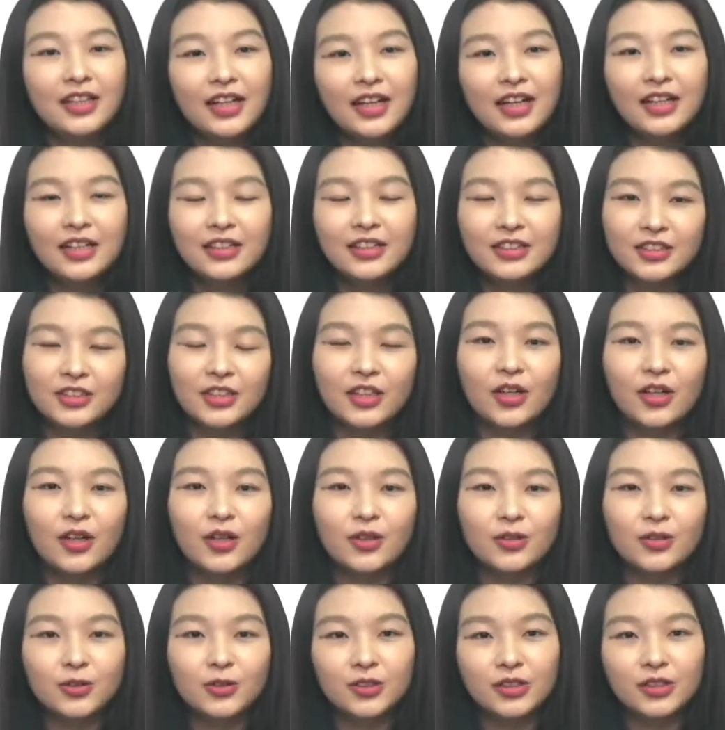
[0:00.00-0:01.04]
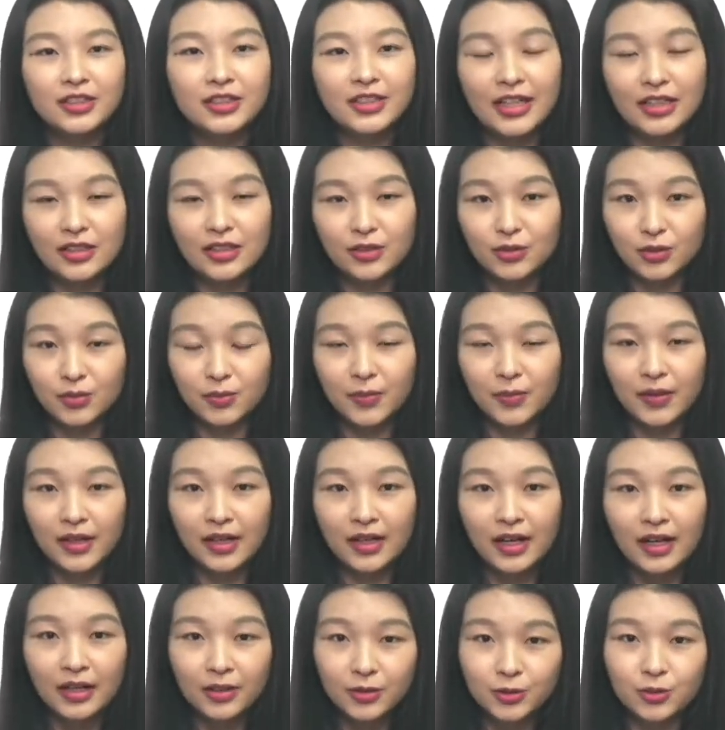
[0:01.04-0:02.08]
以那个时候就是在准
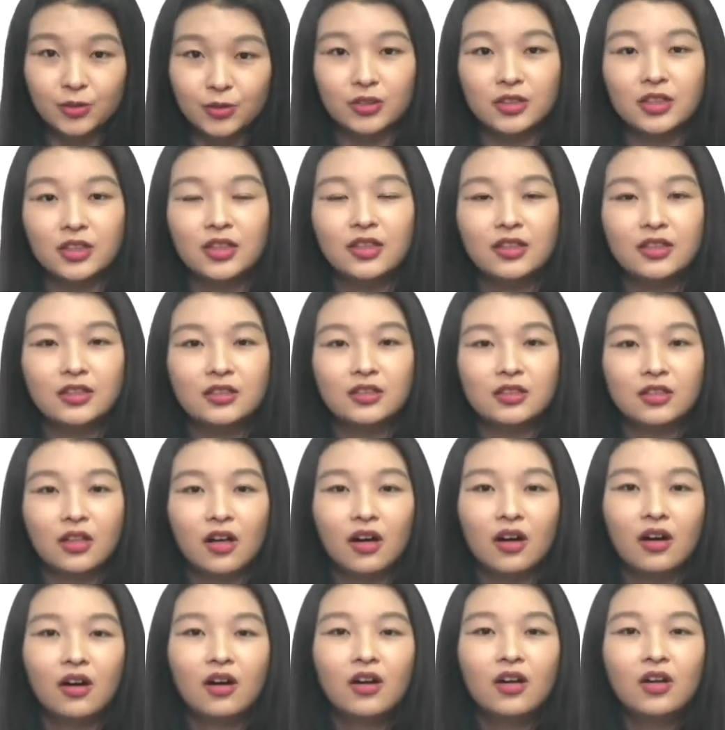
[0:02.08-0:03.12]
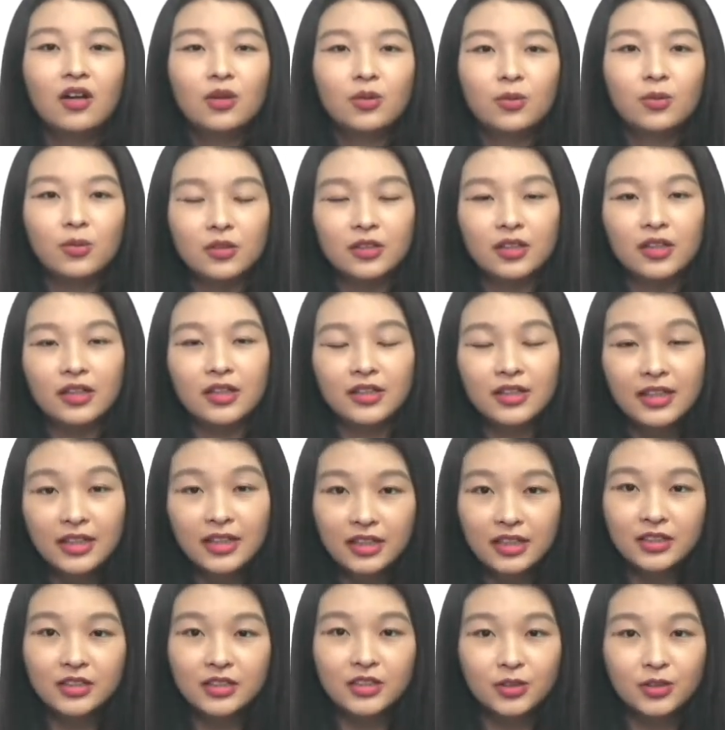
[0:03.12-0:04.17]
备考学测的时候。我的
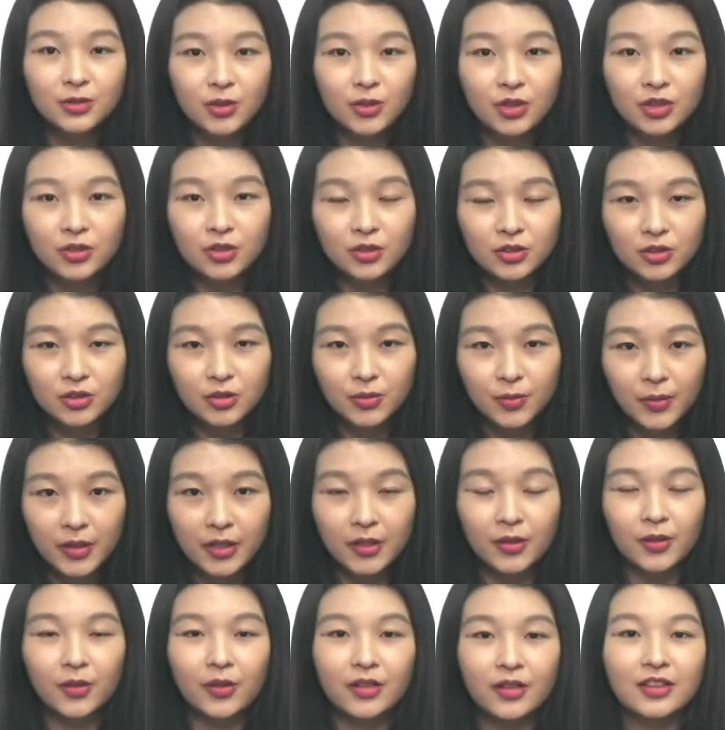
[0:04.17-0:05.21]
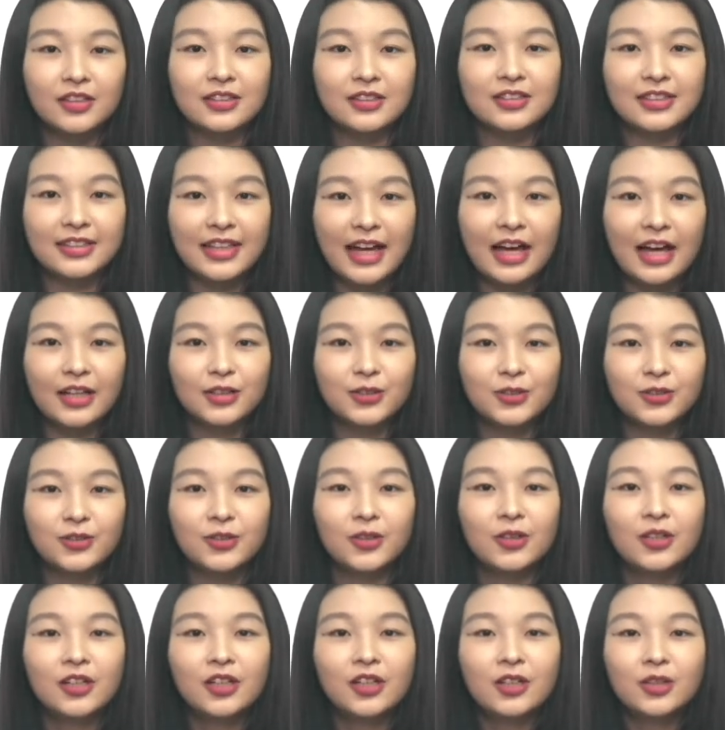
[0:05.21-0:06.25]
第一志愿就是平农科技大
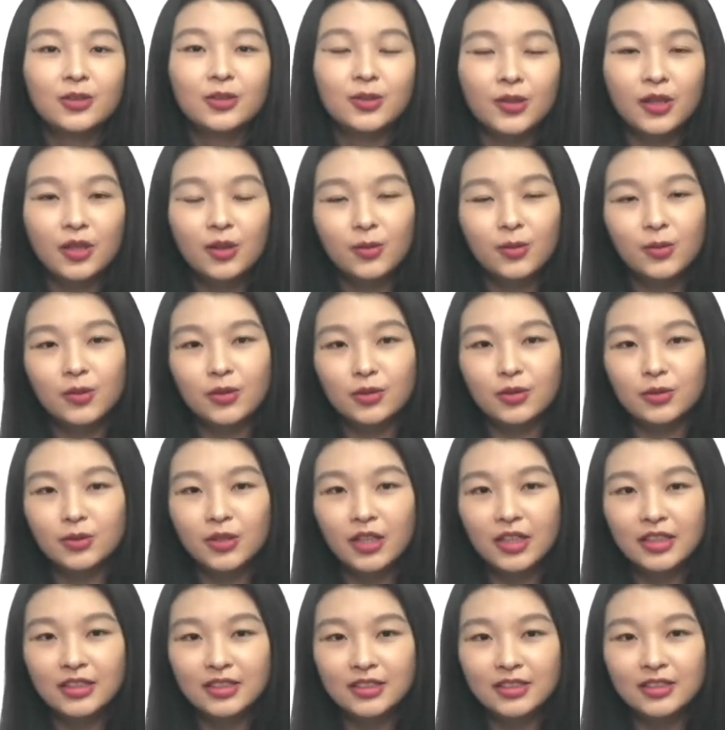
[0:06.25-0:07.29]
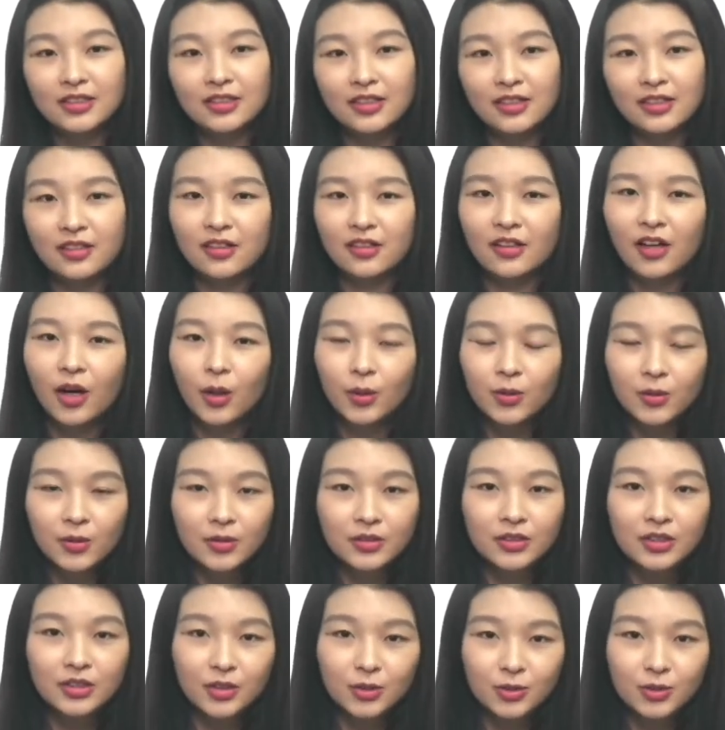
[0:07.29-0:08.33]
学，所以我算是呃高
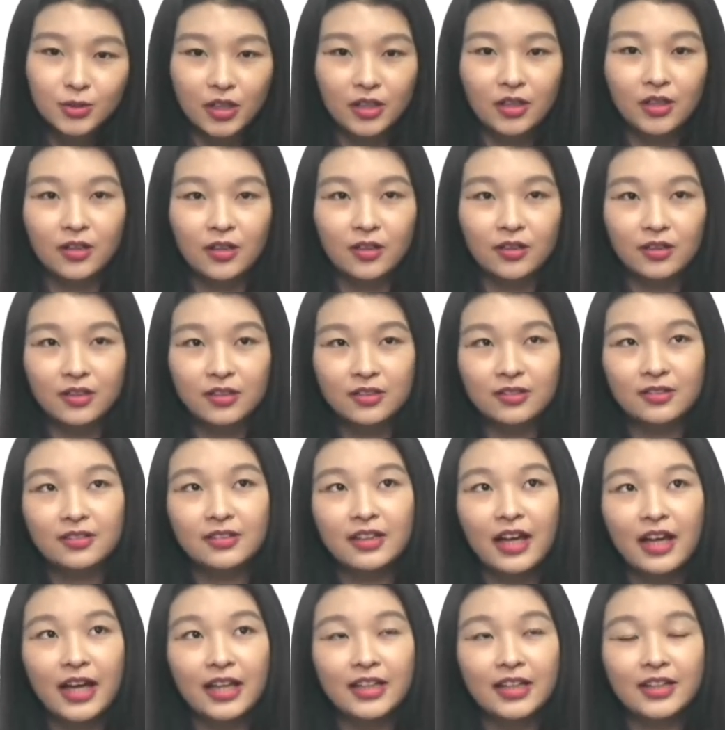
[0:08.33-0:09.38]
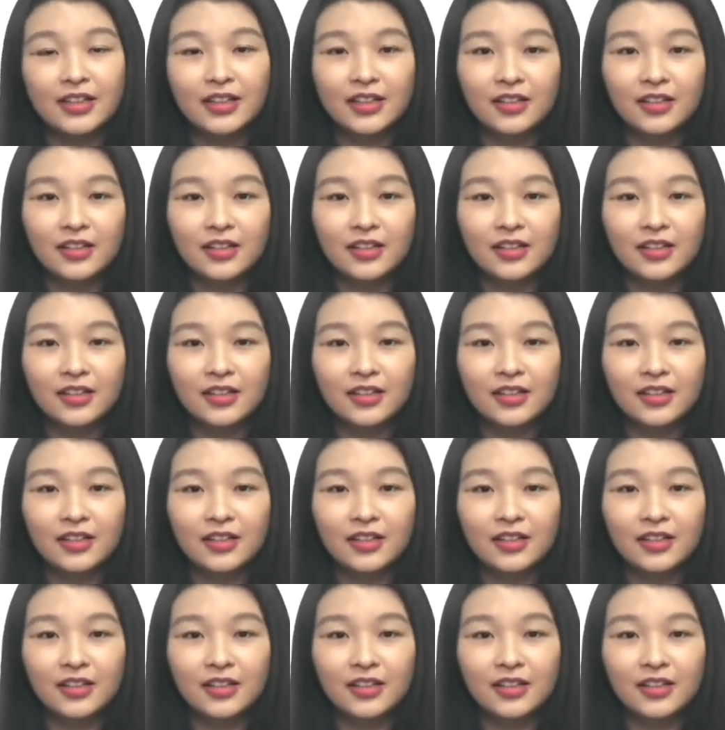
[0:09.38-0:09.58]
中生转考科大